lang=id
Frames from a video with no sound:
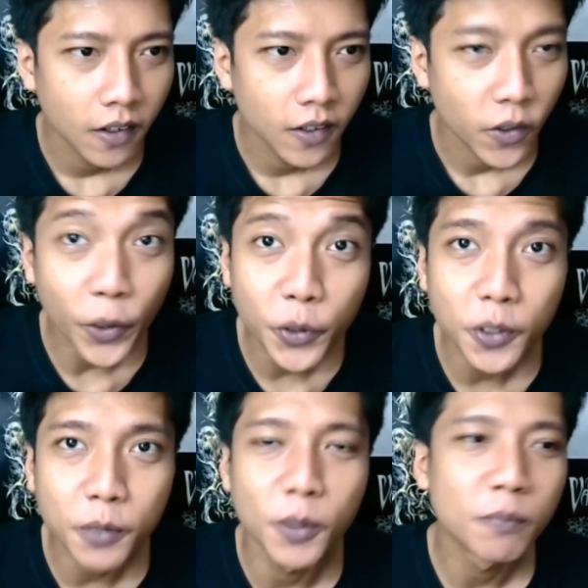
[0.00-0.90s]
Oh
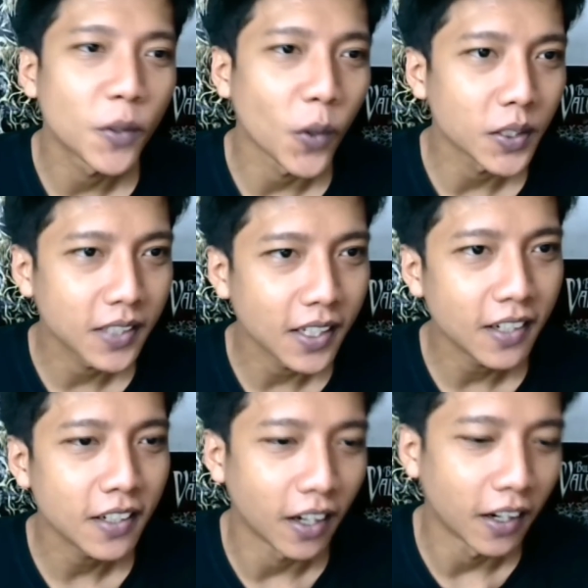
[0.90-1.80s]
cuy sebelum
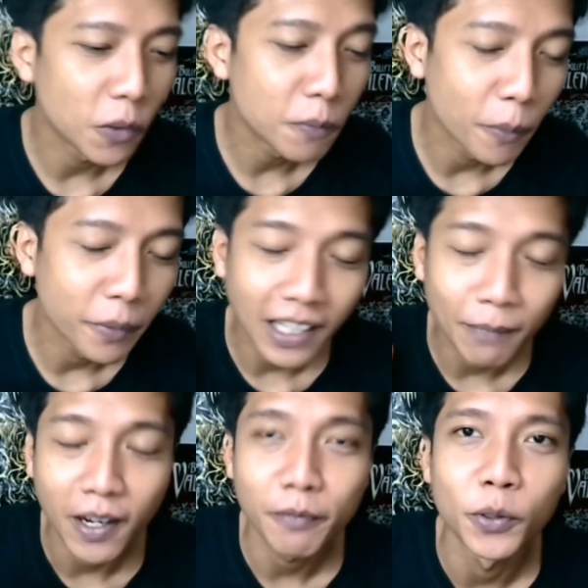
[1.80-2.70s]
closing uh, eh, gue mau minta
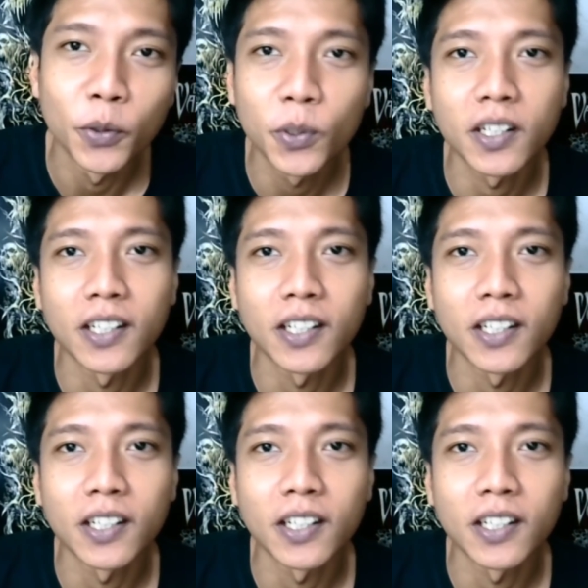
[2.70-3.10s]
maaf dulu